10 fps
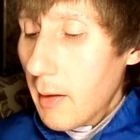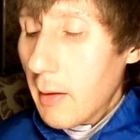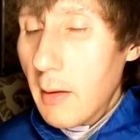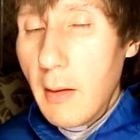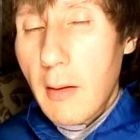
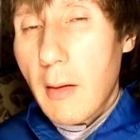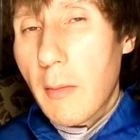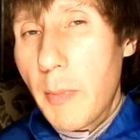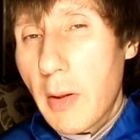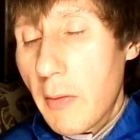И а,
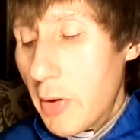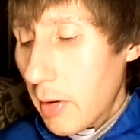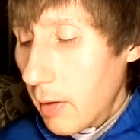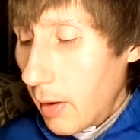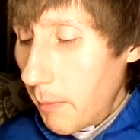первый
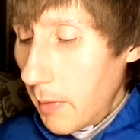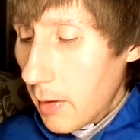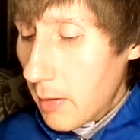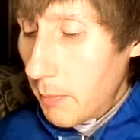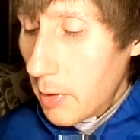человек
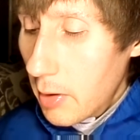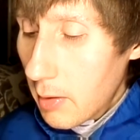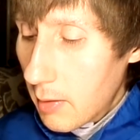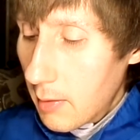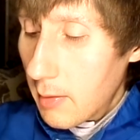опять пишет,
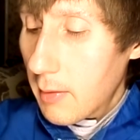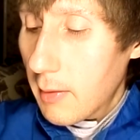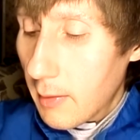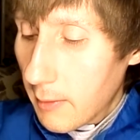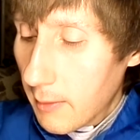
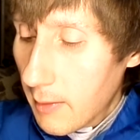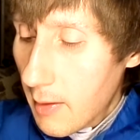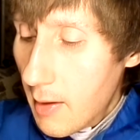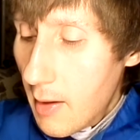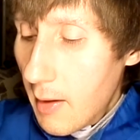а,
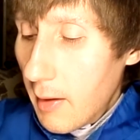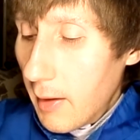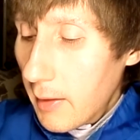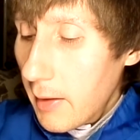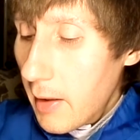
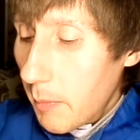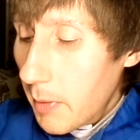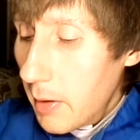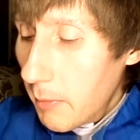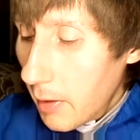это я
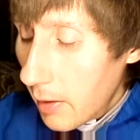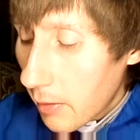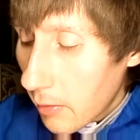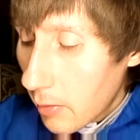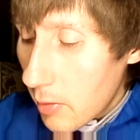
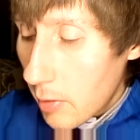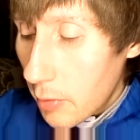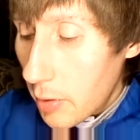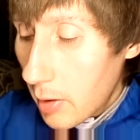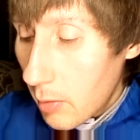понимаю, но
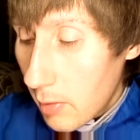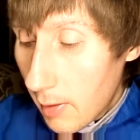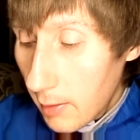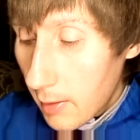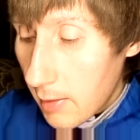слушая
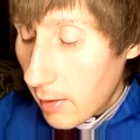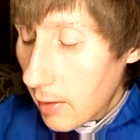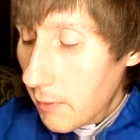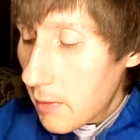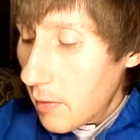Руслана,
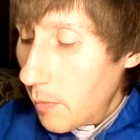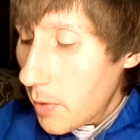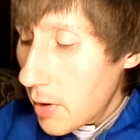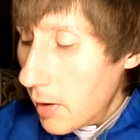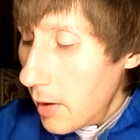складывается
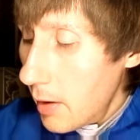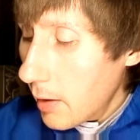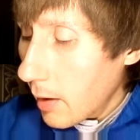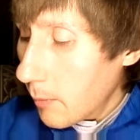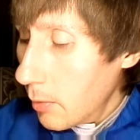впечатление,
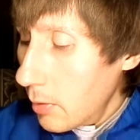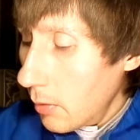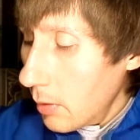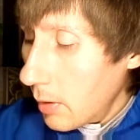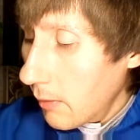как будто
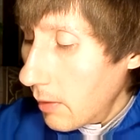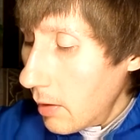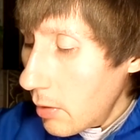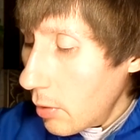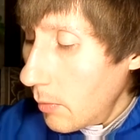он говорит,
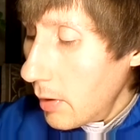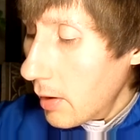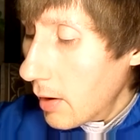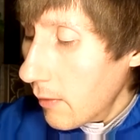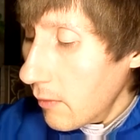что мы
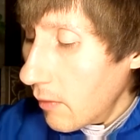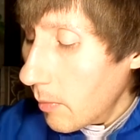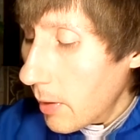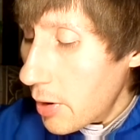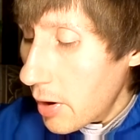недавно
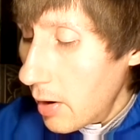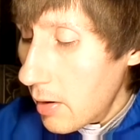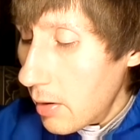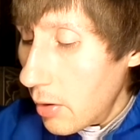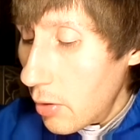
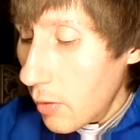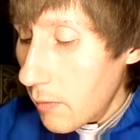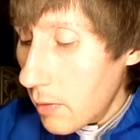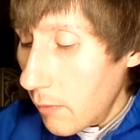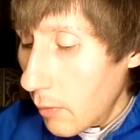воплощались еще в
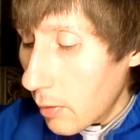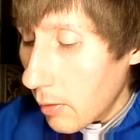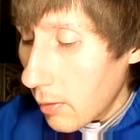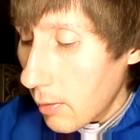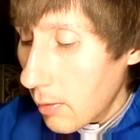животных.